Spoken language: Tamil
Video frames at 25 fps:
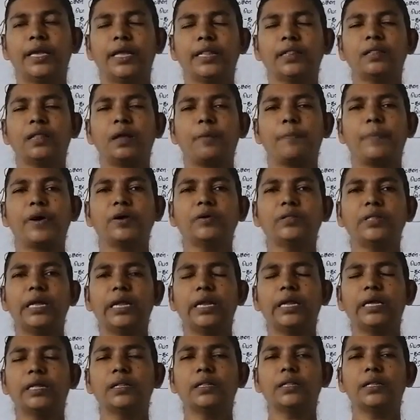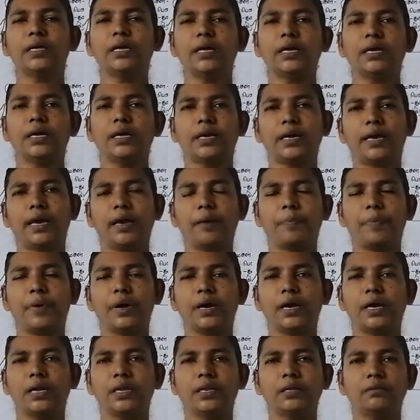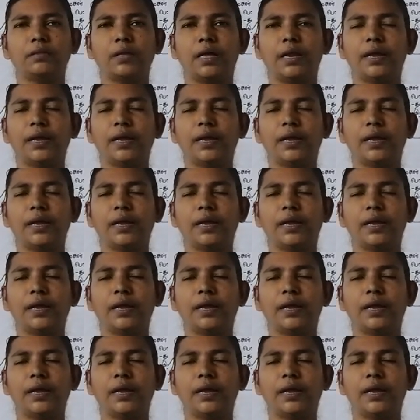எந்த பகுதியில இருந்து கேட்பாங்கன்னு